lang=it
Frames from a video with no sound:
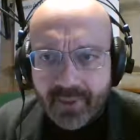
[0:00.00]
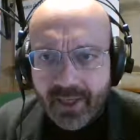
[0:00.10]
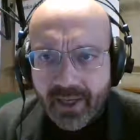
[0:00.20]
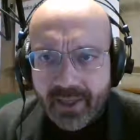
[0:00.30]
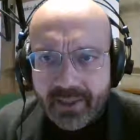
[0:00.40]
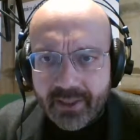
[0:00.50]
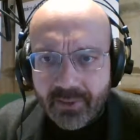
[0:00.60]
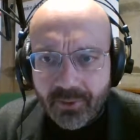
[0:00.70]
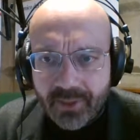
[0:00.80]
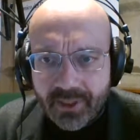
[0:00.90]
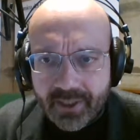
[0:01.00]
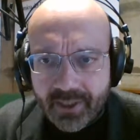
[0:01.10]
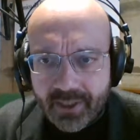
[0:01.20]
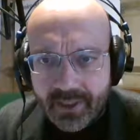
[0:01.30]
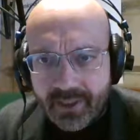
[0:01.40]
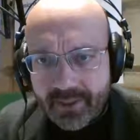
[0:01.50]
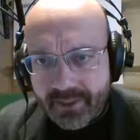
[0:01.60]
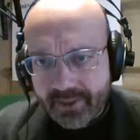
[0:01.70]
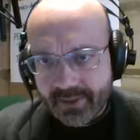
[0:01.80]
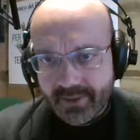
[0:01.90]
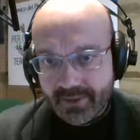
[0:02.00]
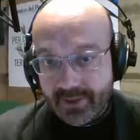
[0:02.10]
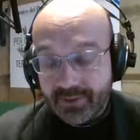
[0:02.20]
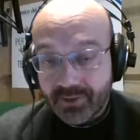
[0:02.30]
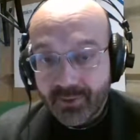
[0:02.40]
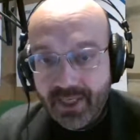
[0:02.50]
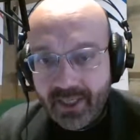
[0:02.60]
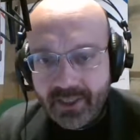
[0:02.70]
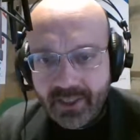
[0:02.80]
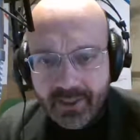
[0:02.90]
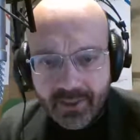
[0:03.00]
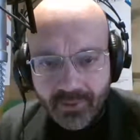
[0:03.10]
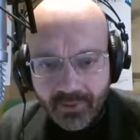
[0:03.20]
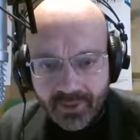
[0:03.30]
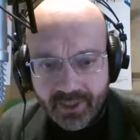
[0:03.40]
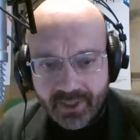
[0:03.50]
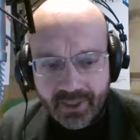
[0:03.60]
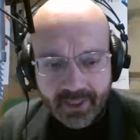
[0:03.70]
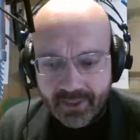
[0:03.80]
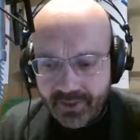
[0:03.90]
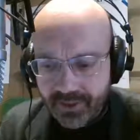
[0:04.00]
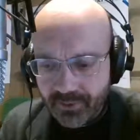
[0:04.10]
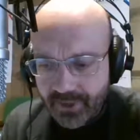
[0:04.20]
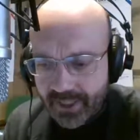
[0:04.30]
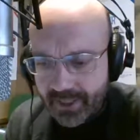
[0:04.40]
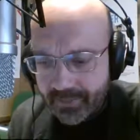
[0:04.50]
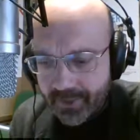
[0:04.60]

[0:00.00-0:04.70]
alle cronache nazionali, alle cronache regionali.